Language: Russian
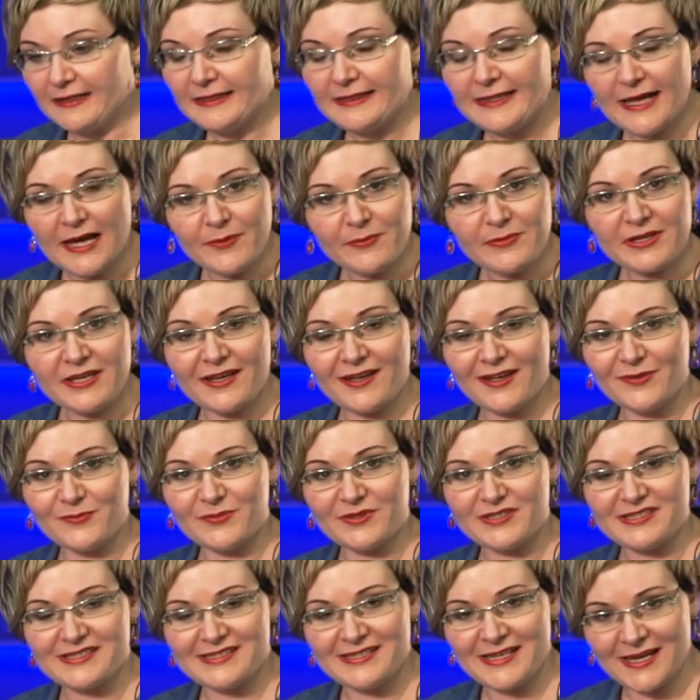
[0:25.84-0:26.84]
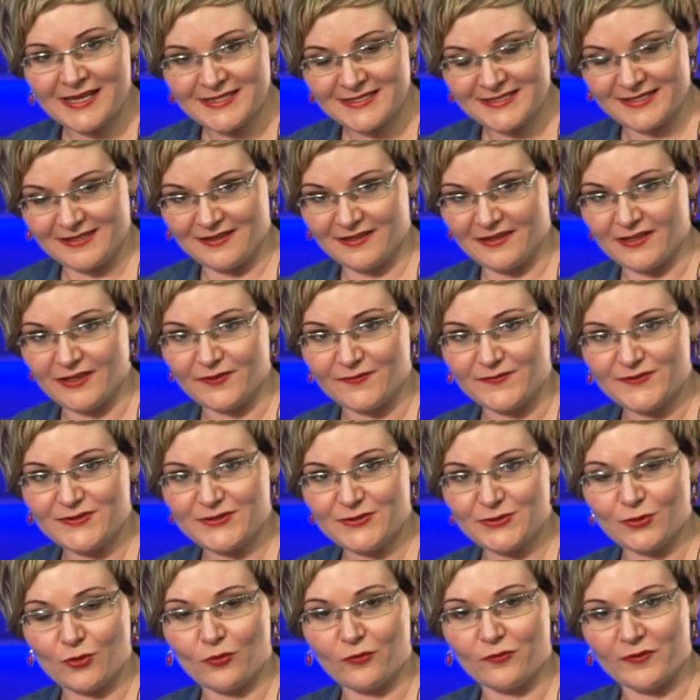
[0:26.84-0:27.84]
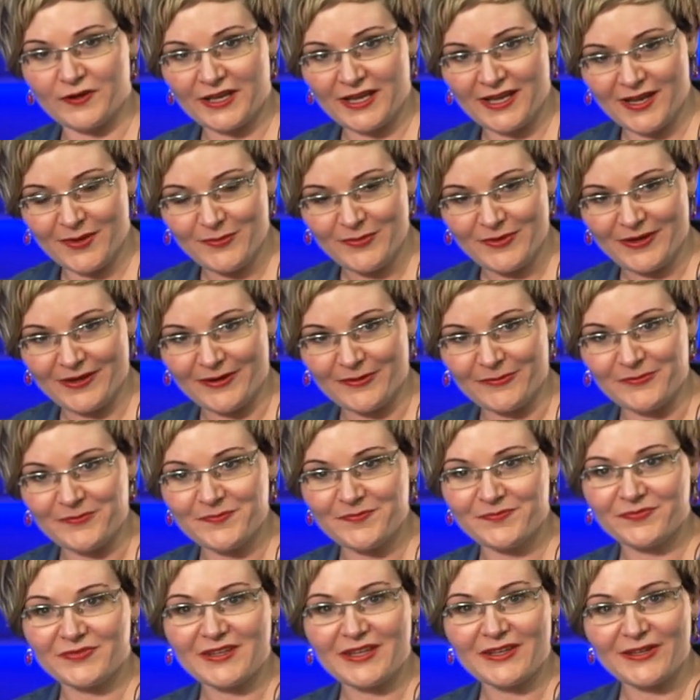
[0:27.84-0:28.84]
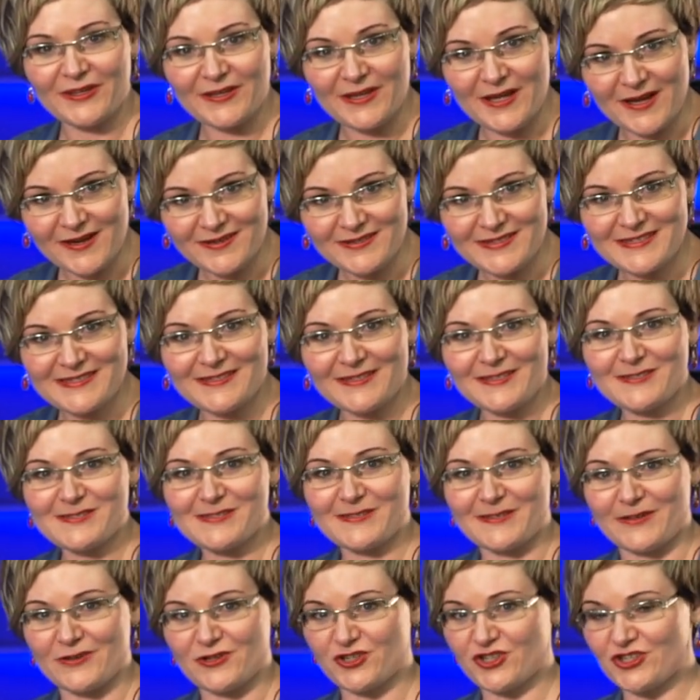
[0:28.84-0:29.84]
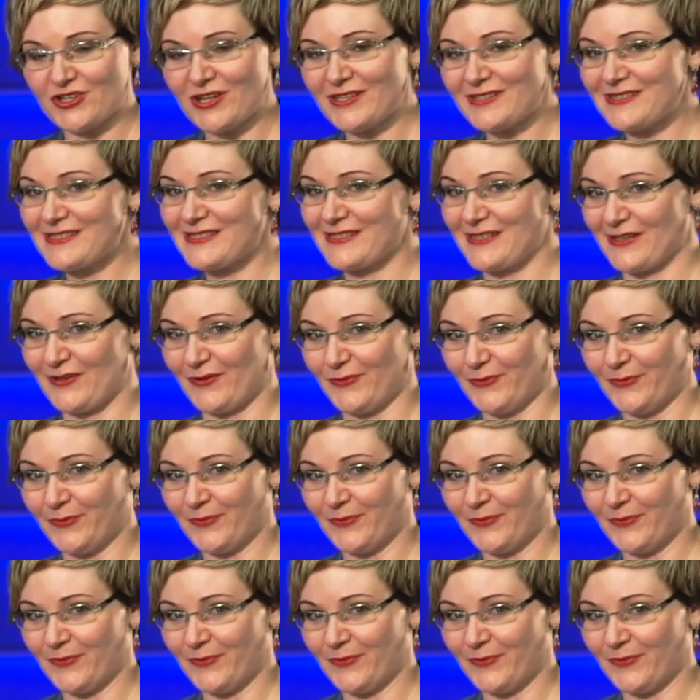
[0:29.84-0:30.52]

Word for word: Нам не обязательно все время яростно сражаться